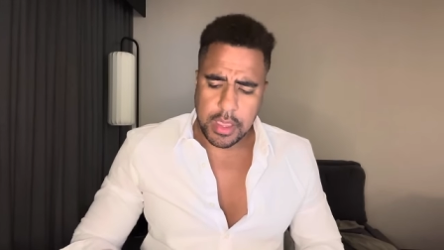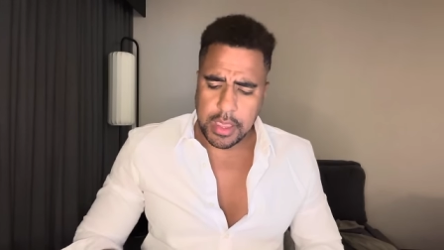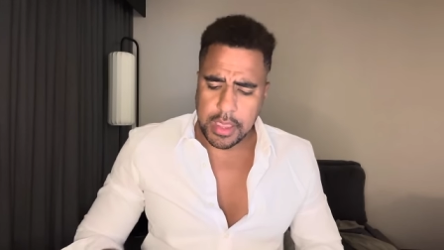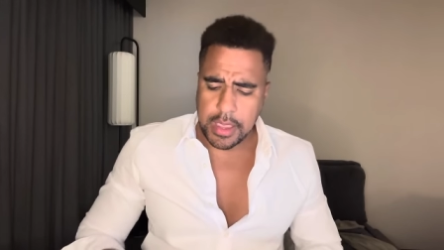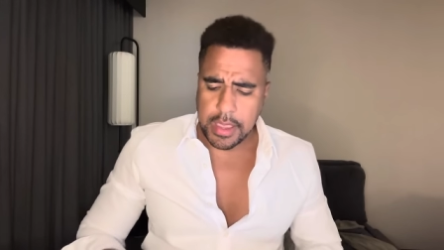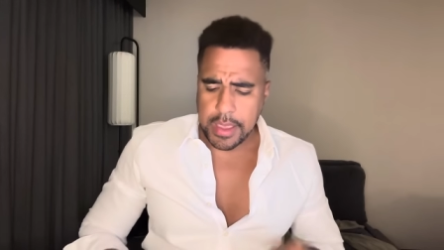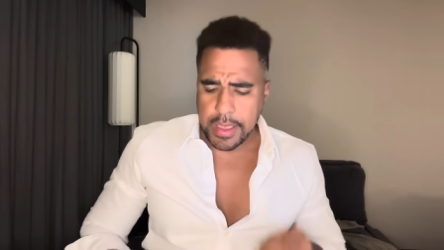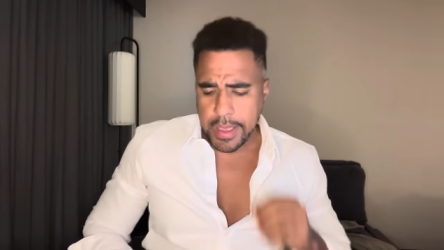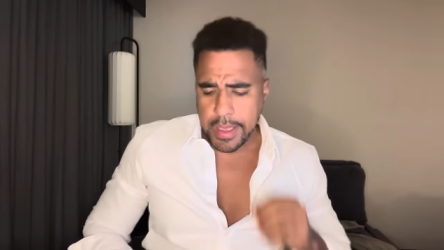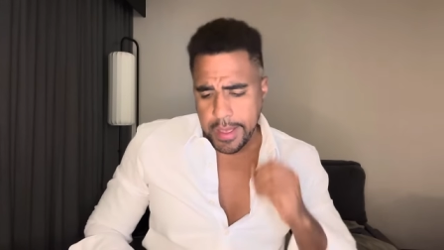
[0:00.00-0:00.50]

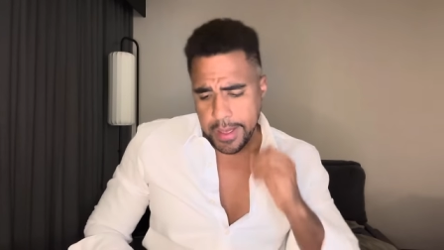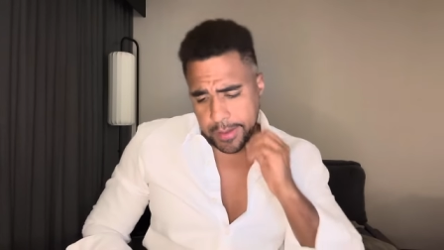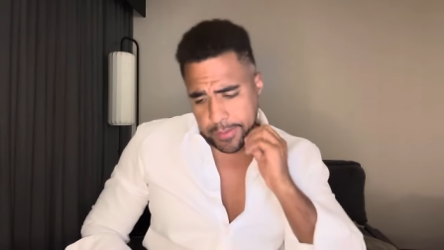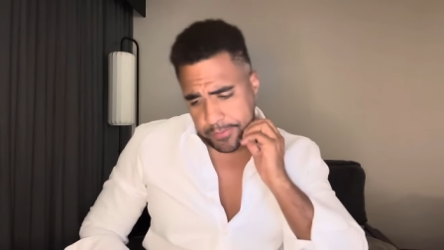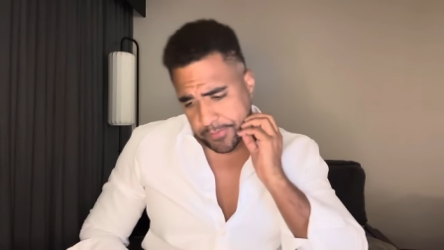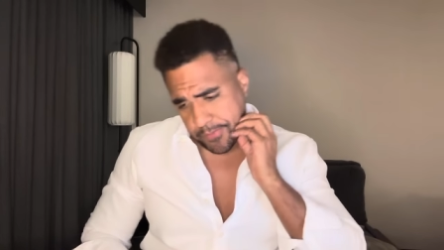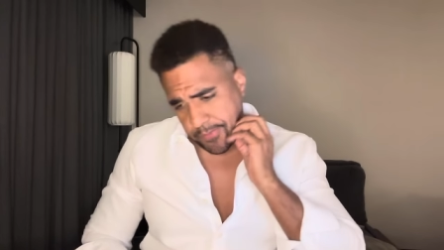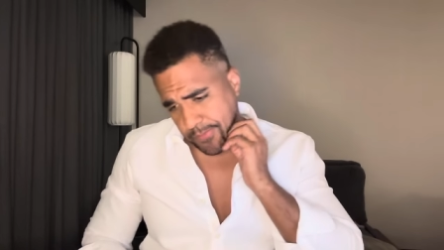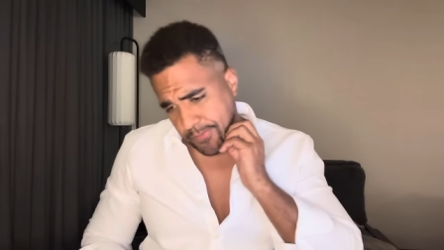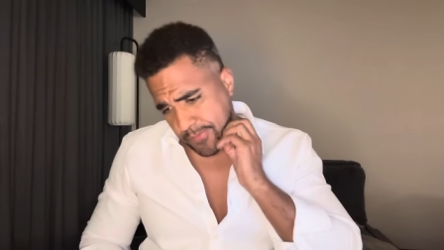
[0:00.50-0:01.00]
É.
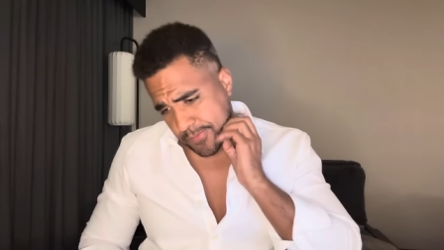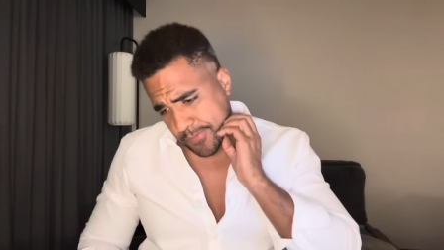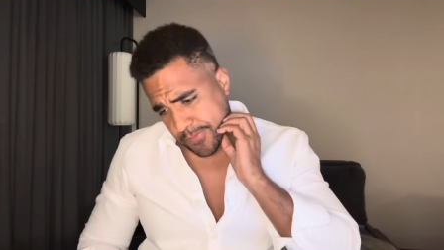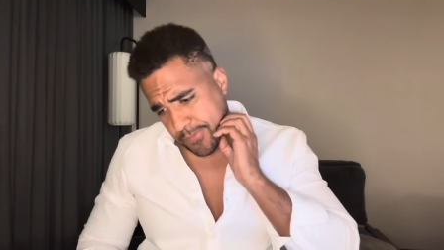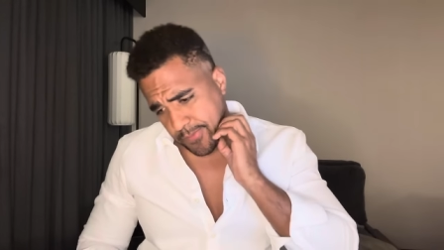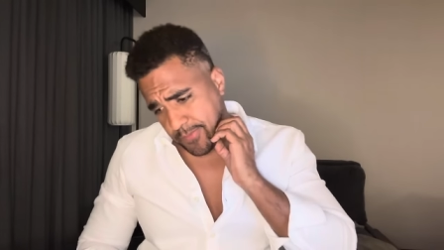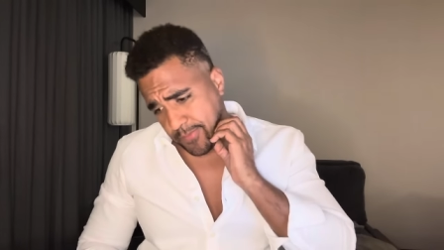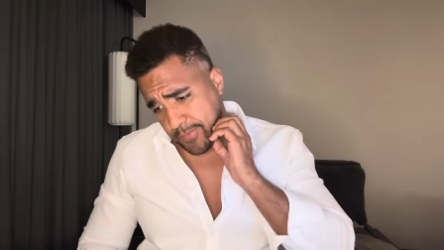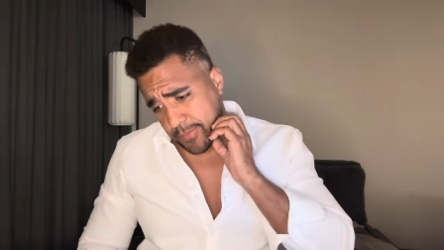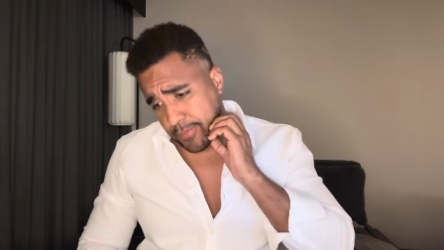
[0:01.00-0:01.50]

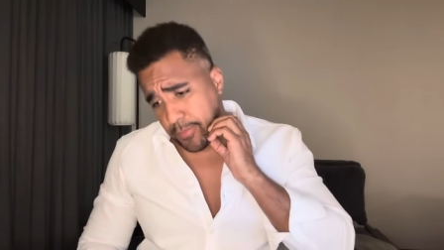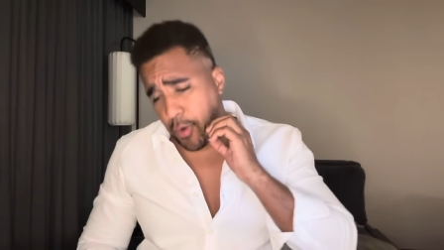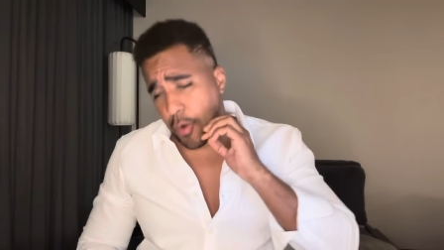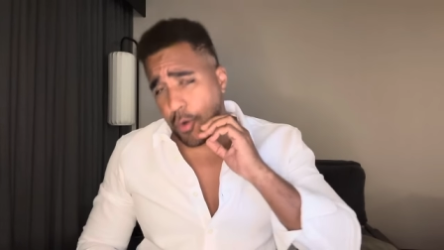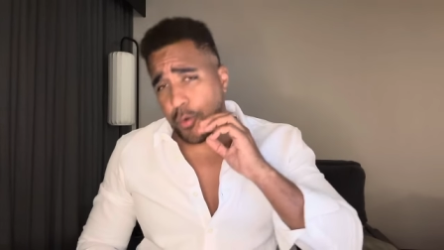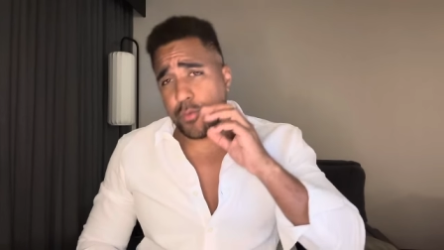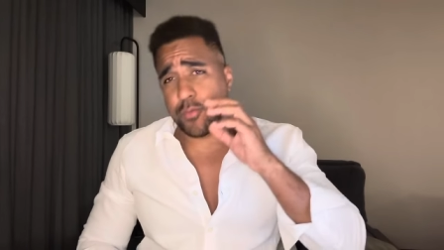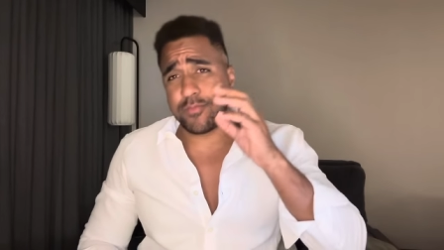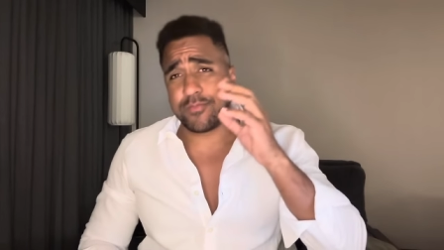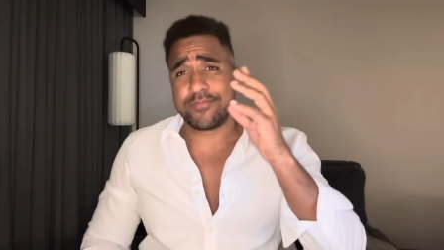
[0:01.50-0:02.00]

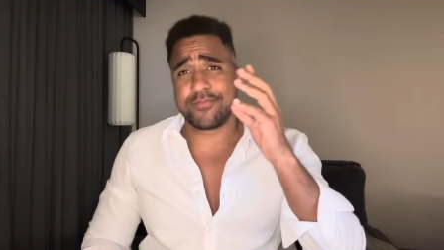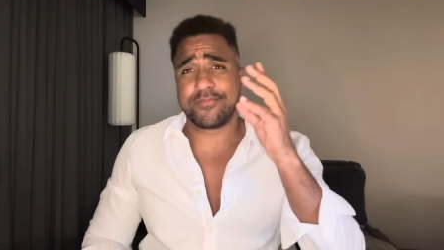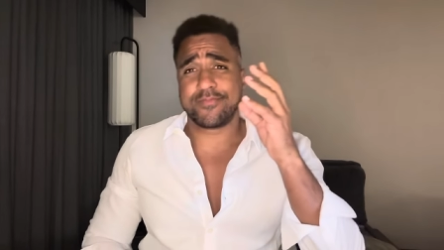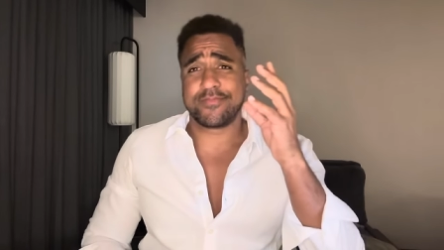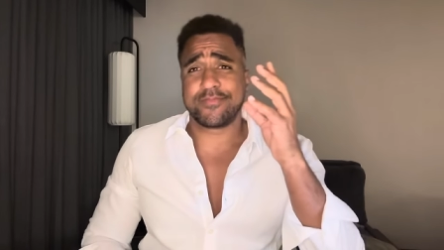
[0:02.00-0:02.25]
Bom,